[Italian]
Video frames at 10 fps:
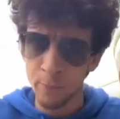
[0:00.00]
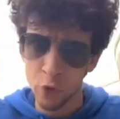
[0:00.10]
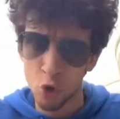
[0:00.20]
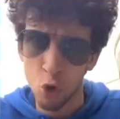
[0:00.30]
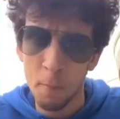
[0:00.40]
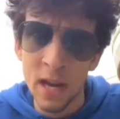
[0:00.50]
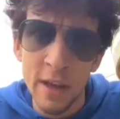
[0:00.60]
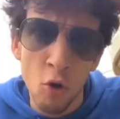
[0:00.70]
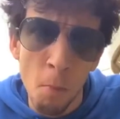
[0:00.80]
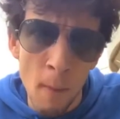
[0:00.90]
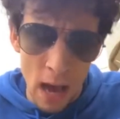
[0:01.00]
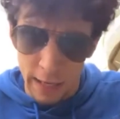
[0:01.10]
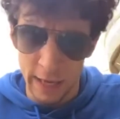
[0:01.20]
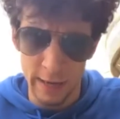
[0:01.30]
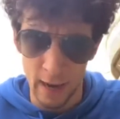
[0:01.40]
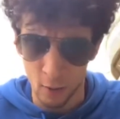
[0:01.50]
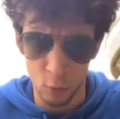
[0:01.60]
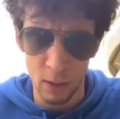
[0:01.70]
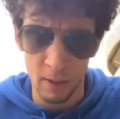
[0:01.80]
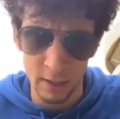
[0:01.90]
Non oblierò mai che
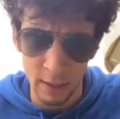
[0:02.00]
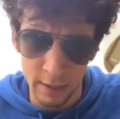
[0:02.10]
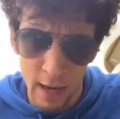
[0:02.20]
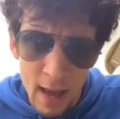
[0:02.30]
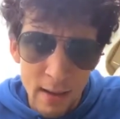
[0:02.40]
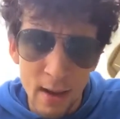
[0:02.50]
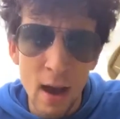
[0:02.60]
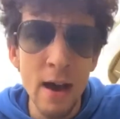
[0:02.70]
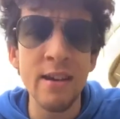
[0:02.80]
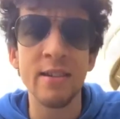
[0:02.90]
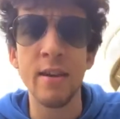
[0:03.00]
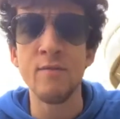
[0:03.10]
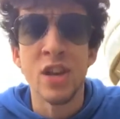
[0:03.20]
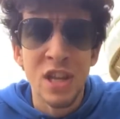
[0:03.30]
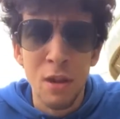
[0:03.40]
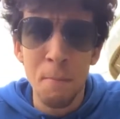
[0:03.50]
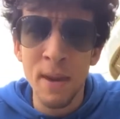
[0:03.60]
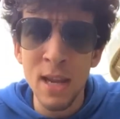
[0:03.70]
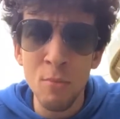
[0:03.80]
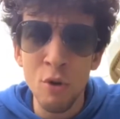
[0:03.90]
nacqui da madre greca e che vidi il
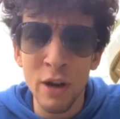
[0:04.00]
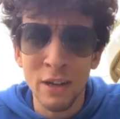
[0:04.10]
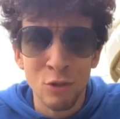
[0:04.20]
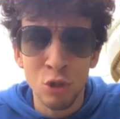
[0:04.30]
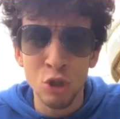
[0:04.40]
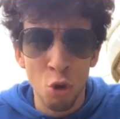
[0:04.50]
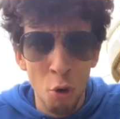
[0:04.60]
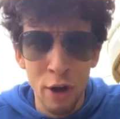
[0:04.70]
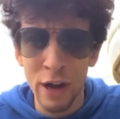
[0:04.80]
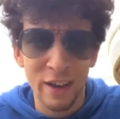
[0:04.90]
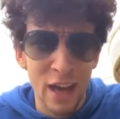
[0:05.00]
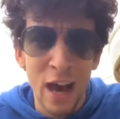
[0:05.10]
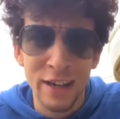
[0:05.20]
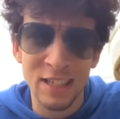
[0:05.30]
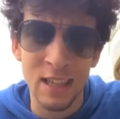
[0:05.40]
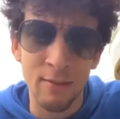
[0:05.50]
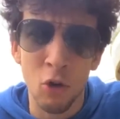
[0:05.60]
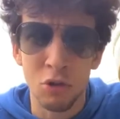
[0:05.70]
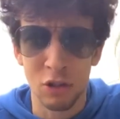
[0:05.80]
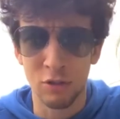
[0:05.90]
primo raggio di sole alla chiara e
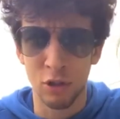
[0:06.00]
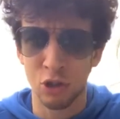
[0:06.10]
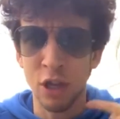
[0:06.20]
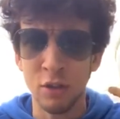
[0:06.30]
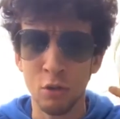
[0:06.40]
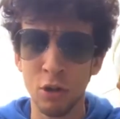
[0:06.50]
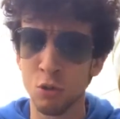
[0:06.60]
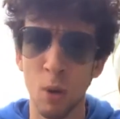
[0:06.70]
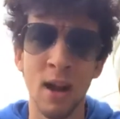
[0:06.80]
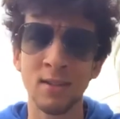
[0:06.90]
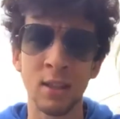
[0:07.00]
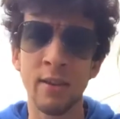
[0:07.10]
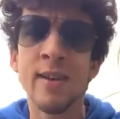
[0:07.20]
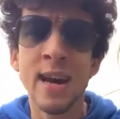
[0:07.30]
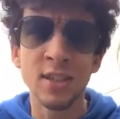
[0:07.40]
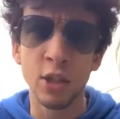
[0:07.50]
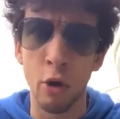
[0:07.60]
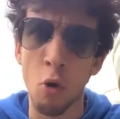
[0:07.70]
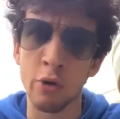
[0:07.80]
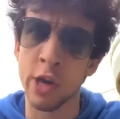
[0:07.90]
selvosa Zacinto risonante dei
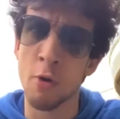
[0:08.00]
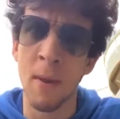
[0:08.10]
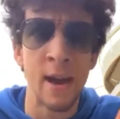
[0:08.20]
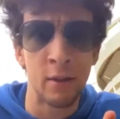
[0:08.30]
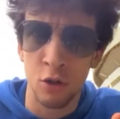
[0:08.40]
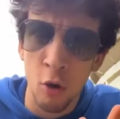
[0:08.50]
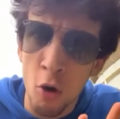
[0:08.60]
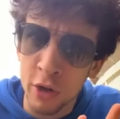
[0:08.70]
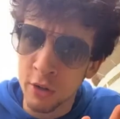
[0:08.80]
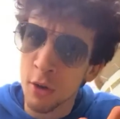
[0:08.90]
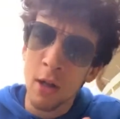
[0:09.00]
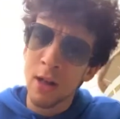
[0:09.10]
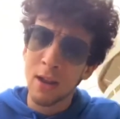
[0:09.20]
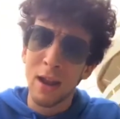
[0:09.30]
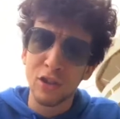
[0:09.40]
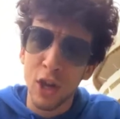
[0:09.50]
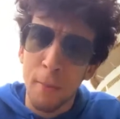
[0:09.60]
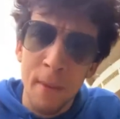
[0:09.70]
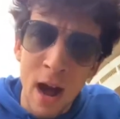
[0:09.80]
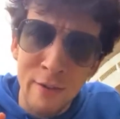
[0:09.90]
versi con che Omer, e Teocrito la
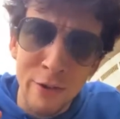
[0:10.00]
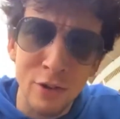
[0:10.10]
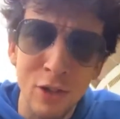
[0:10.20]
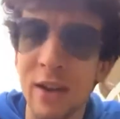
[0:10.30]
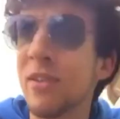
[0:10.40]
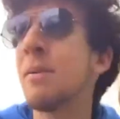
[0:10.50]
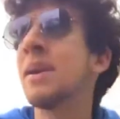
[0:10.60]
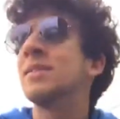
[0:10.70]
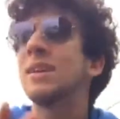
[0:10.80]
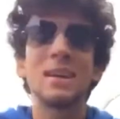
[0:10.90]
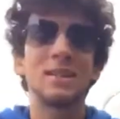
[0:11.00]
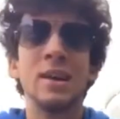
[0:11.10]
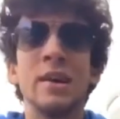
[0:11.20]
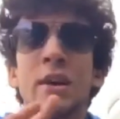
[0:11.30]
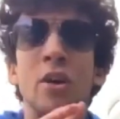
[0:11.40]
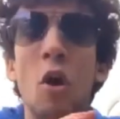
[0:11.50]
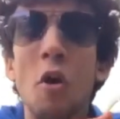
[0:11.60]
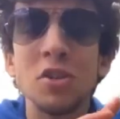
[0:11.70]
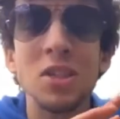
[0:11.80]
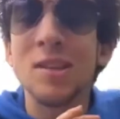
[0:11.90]
celebravano Cioè veramente ragazzi,
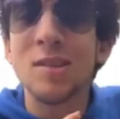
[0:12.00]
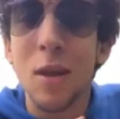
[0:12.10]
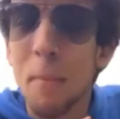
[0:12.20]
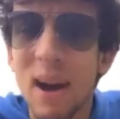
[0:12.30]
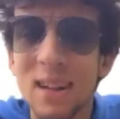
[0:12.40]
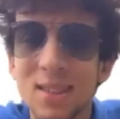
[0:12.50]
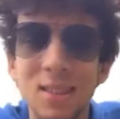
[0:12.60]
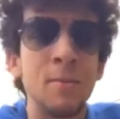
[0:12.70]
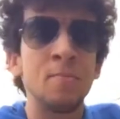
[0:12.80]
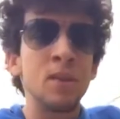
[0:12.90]
cose da pazzi